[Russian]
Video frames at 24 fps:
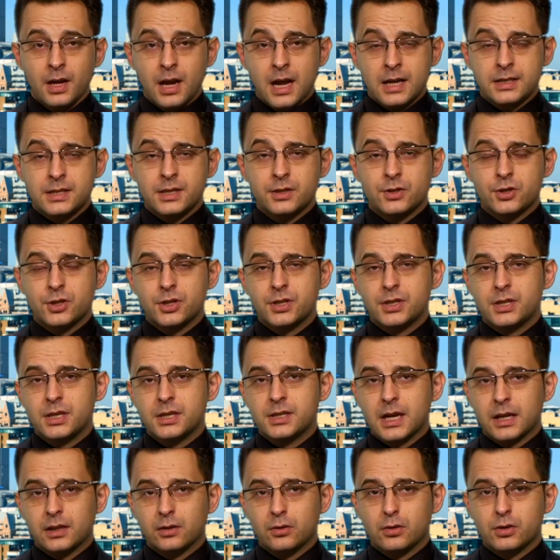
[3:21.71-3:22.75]

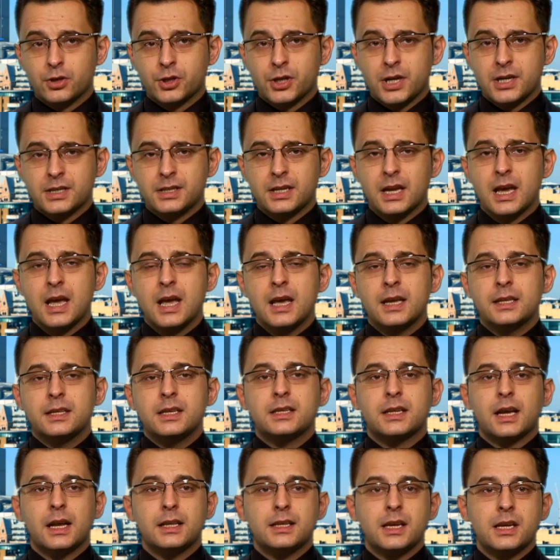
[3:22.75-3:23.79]
1.6006,
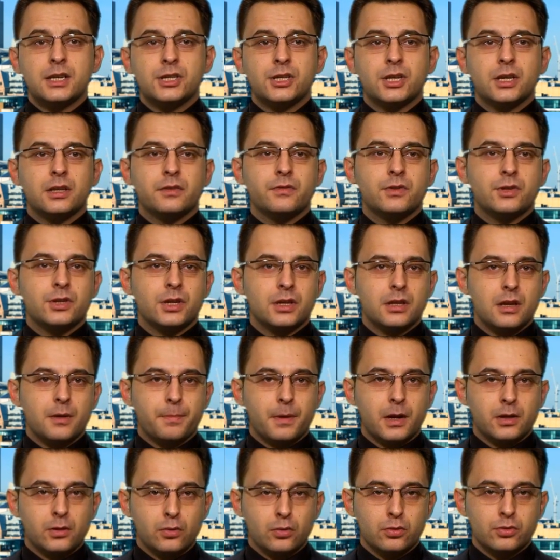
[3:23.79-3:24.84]
нисходящее движение
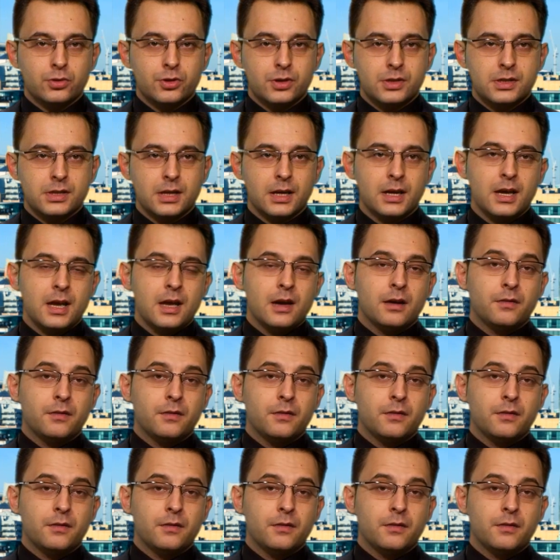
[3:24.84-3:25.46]
продолжится.